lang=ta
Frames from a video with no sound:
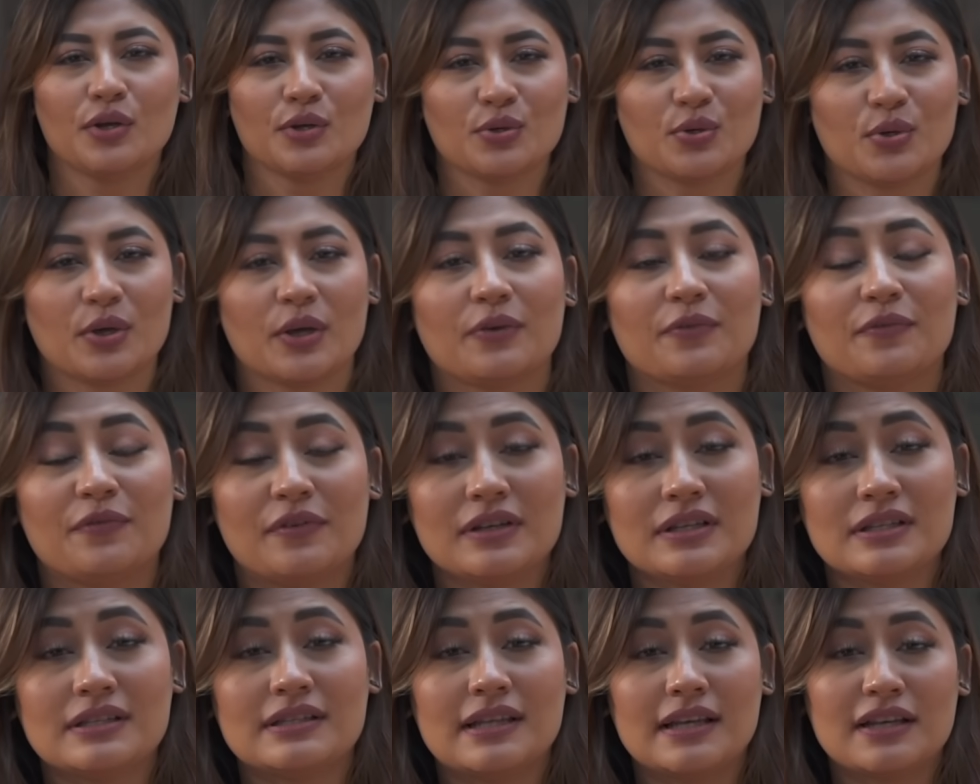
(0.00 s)
ஸோ என்
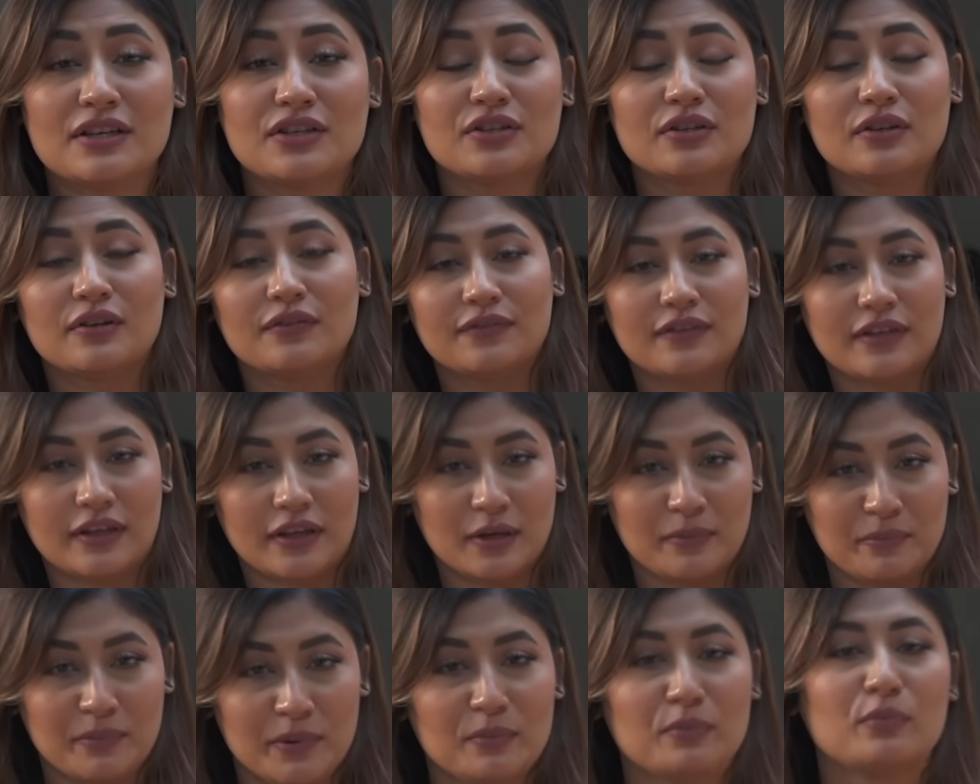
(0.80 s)
ஃபர்ஸ்ட் செஷன் ஆஃப்
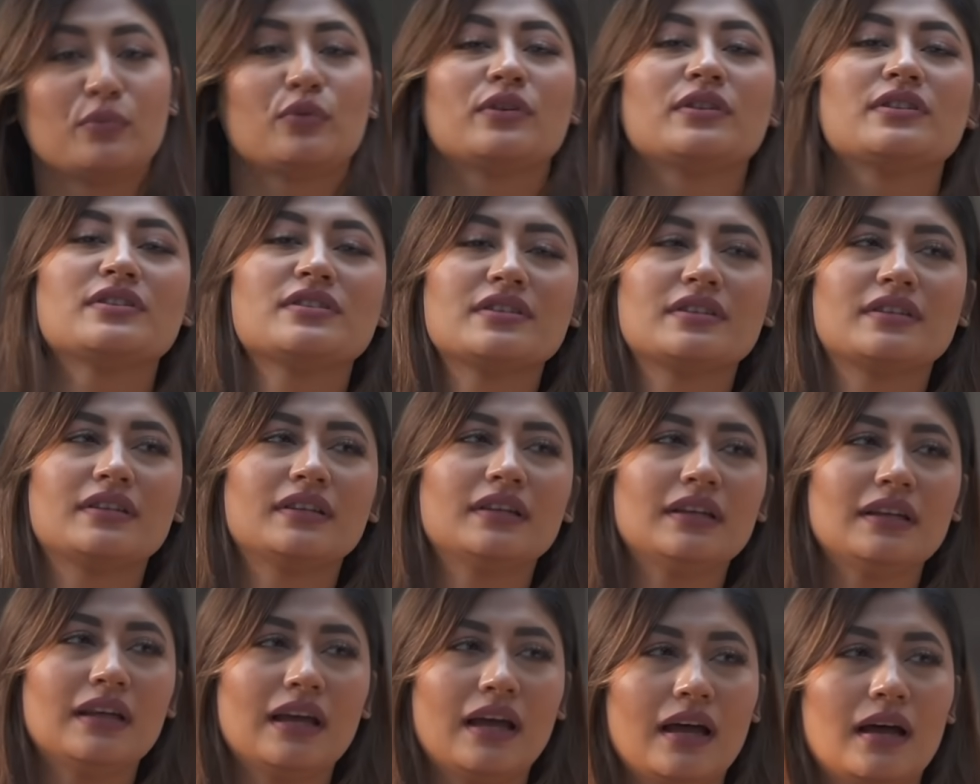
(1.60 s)
தெரப்பி முடிஞ்சது